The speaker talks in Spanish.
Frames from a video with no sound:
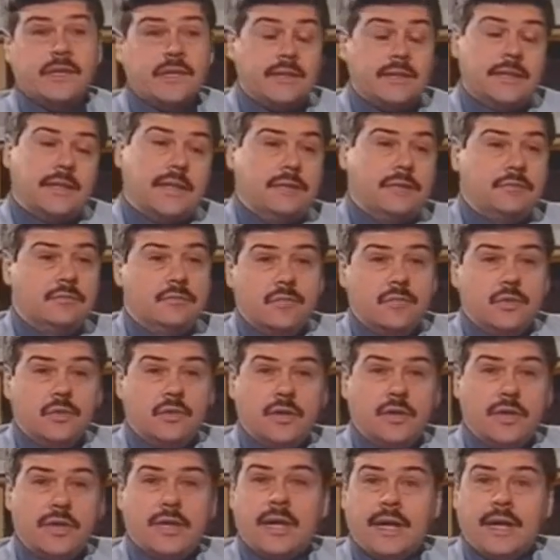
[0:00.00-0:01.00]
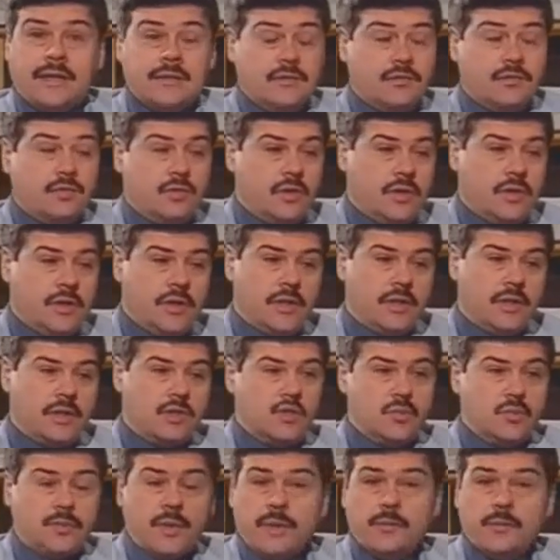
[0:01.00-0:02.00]
Gita, o el Canto del
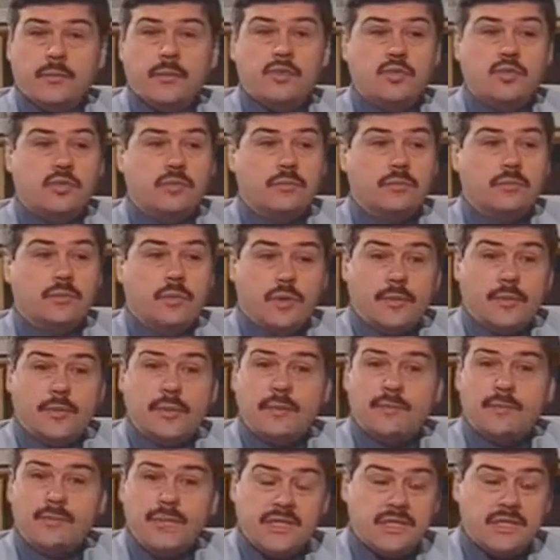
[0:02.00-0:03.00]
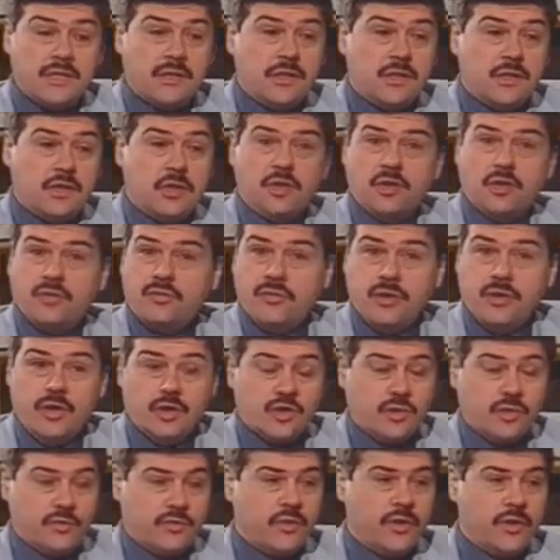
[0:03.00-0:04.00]
Supremo, es un poema
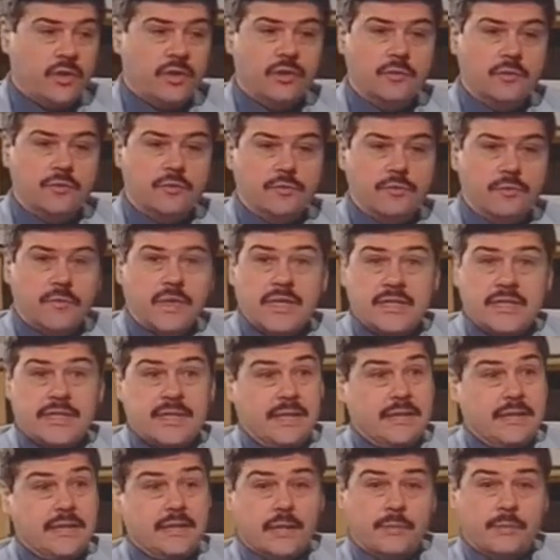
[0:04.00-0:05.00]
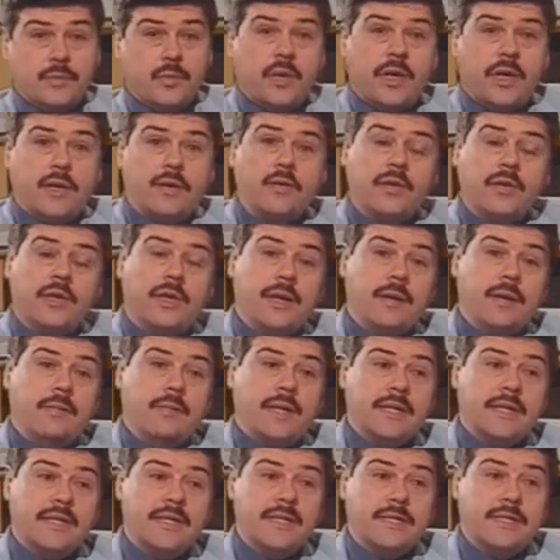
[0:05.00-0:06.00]
místico-filosófico que está interpolado en la
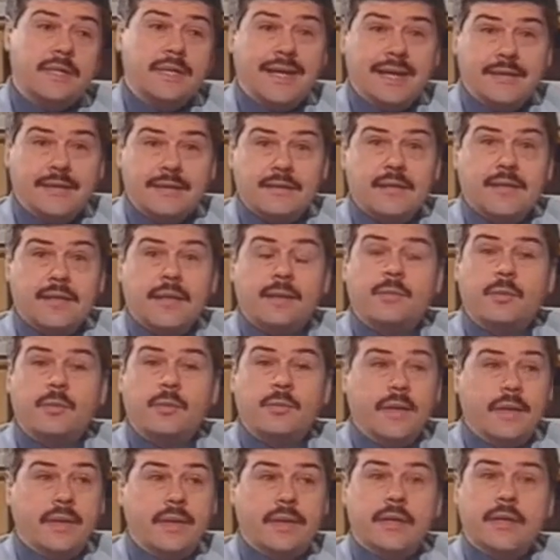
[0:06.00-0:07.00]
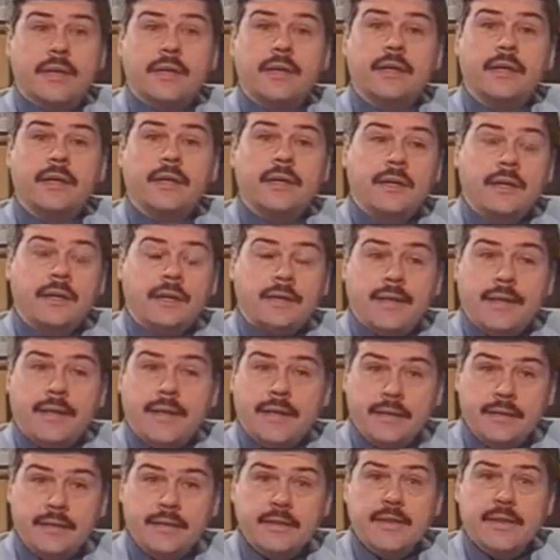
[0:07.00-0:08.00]
más grande epopeya de
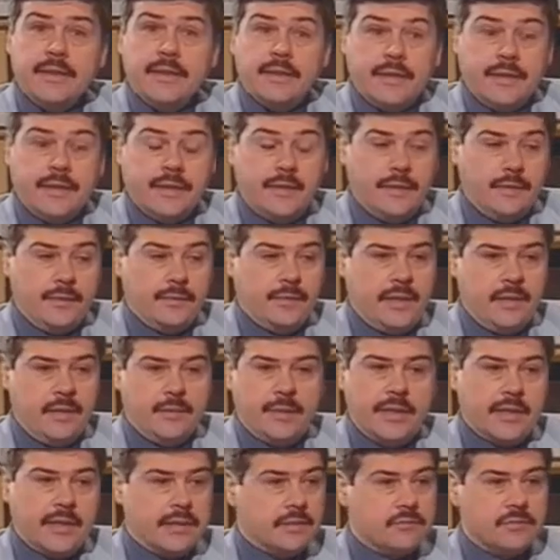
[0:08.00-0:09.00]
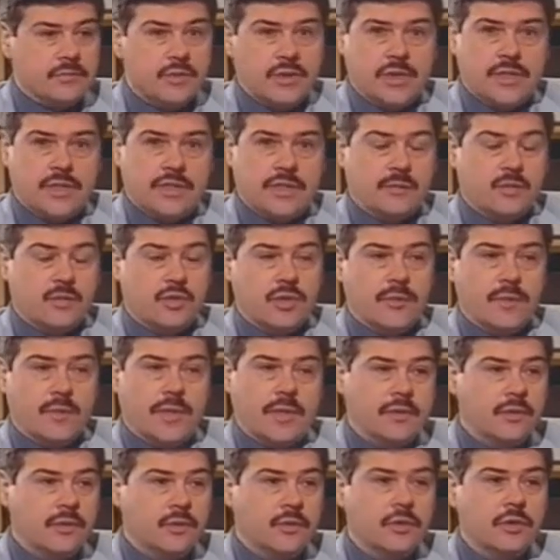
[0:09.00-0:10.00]
la India, el Mahabharata. O sea que estamos
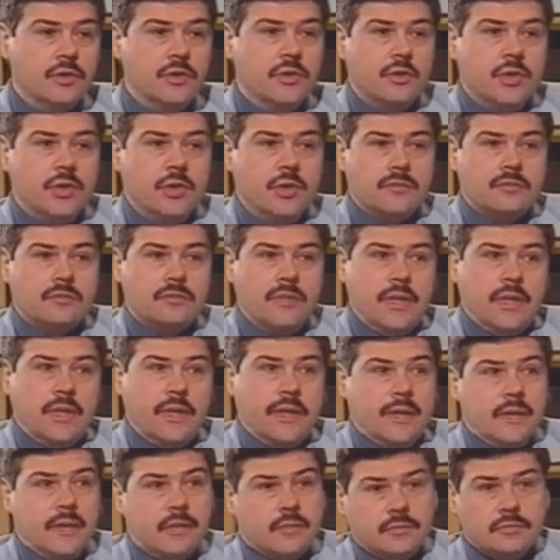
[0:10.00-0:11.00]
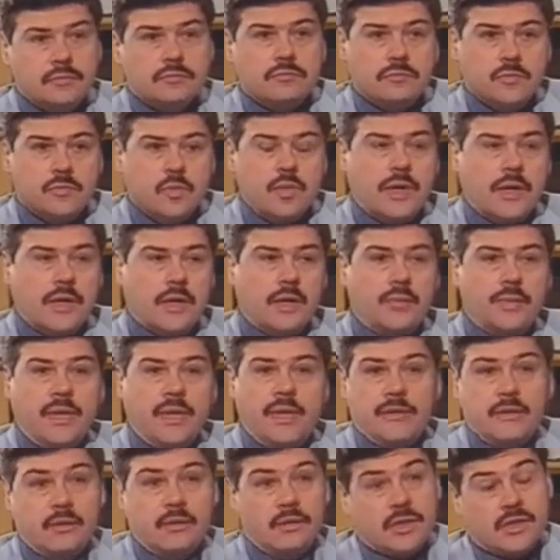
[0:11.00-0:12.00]
hablando de una
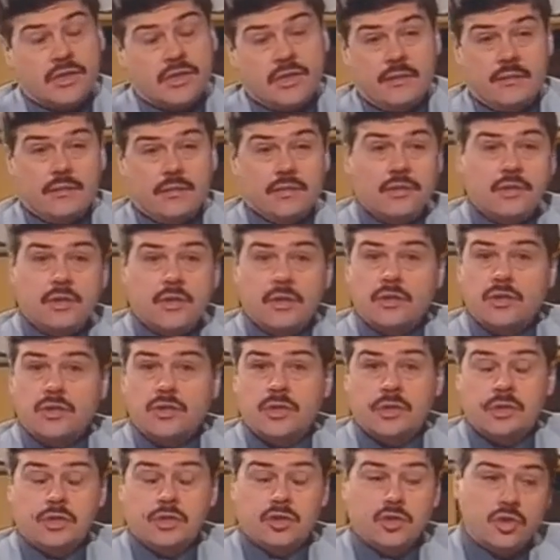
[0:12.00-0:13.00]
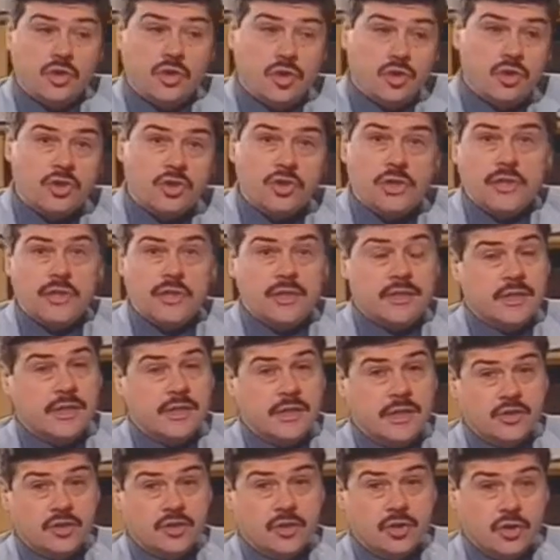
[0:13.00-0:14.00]
recopilación que se hizo entre los siglos II antes de
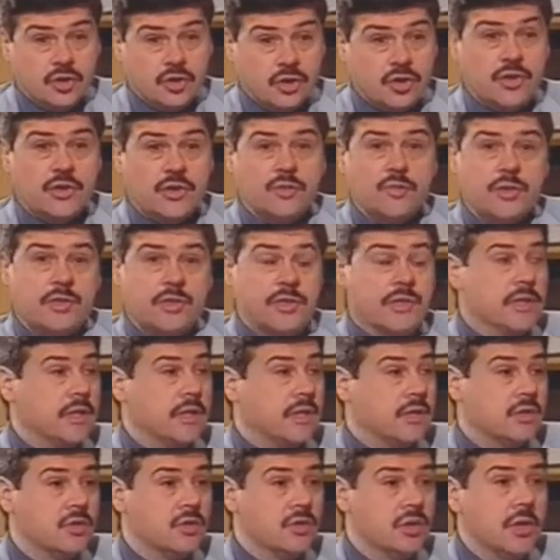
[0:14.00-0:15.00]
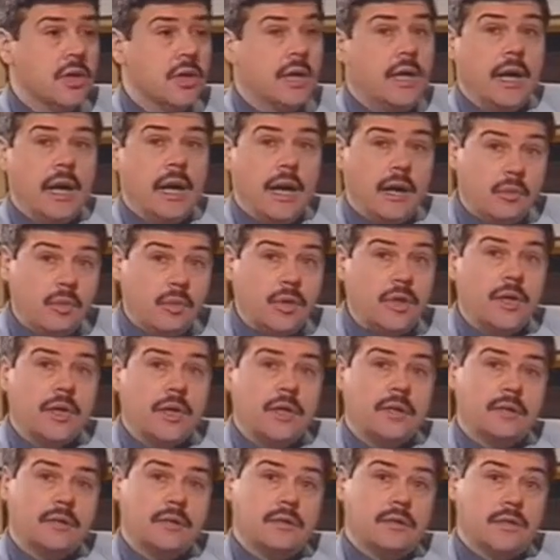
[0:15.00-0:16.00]
Cristo y II después de Cristo,
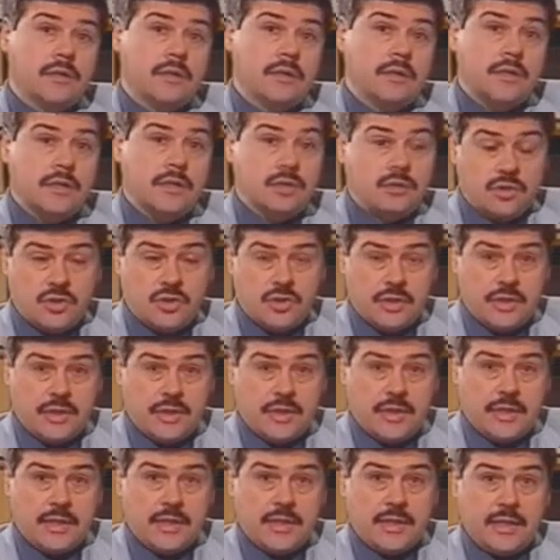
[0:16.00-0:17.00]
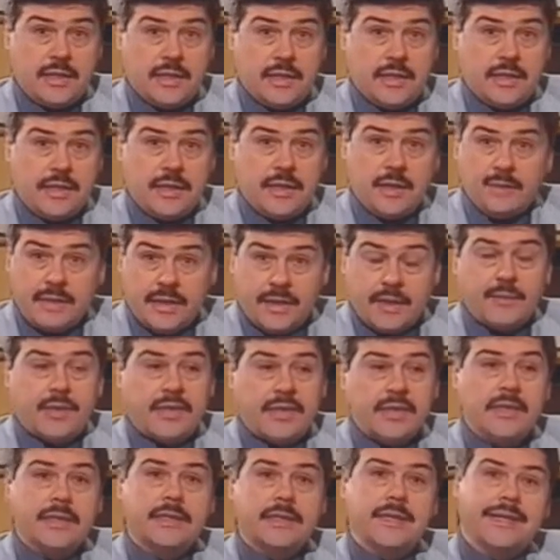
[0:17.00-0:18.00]
aunque eh, se considera que la
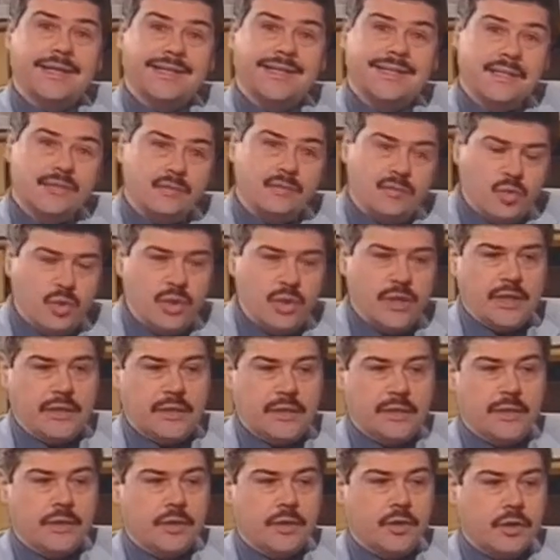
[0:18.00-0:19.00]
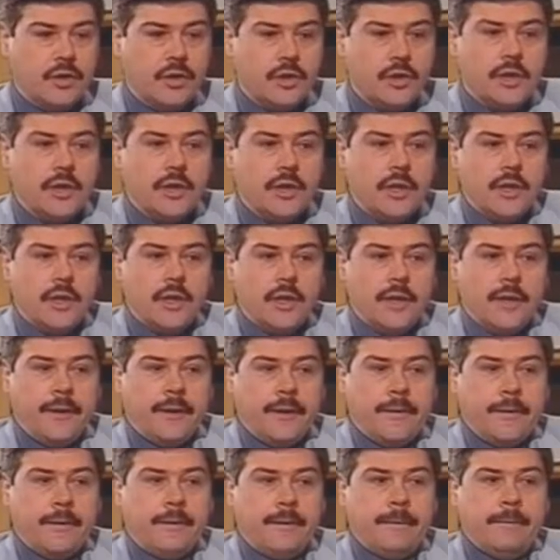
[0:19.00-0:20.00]
Bhagavad Gita es muy anterior.
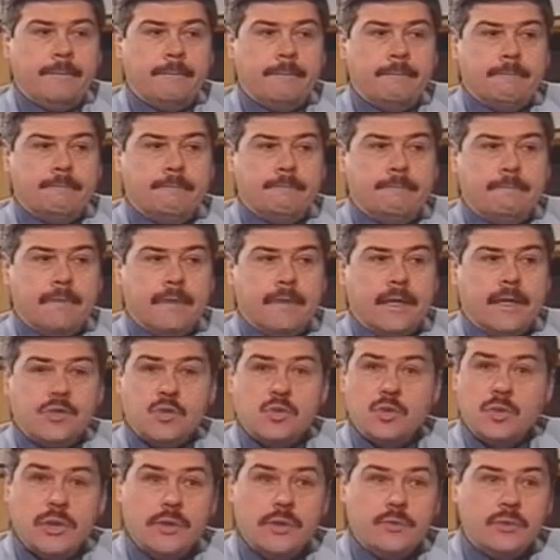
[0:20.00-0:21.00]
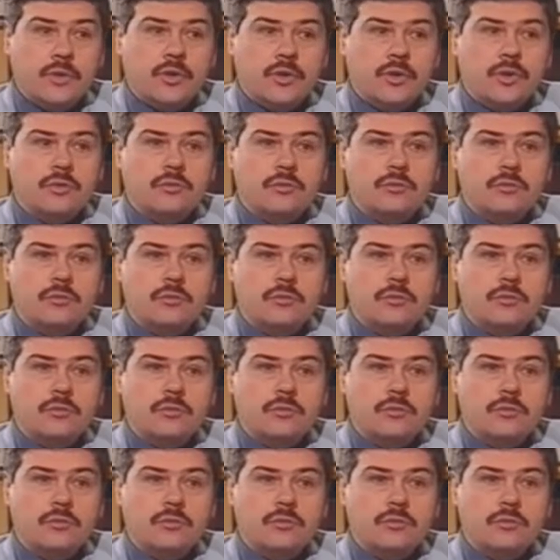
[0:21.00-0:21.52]
Em, es un libro